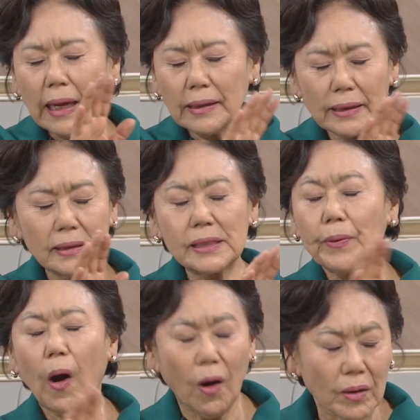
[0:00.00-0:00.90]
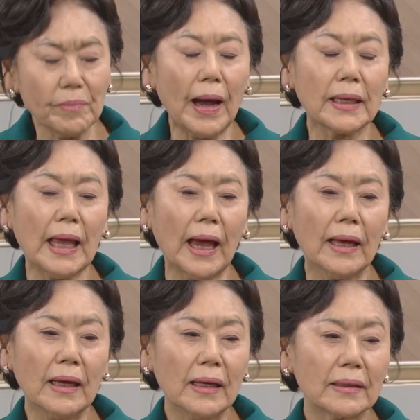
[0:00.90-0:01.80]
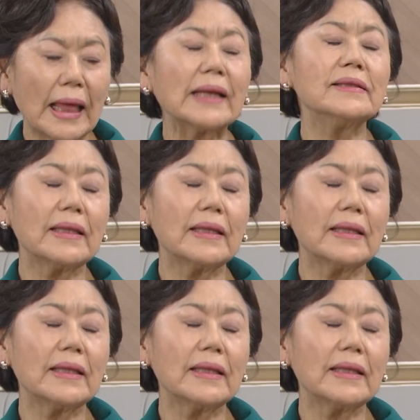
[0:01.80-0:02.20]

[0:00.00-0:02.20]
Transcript: 아니야. 그집 엉망이야. 다른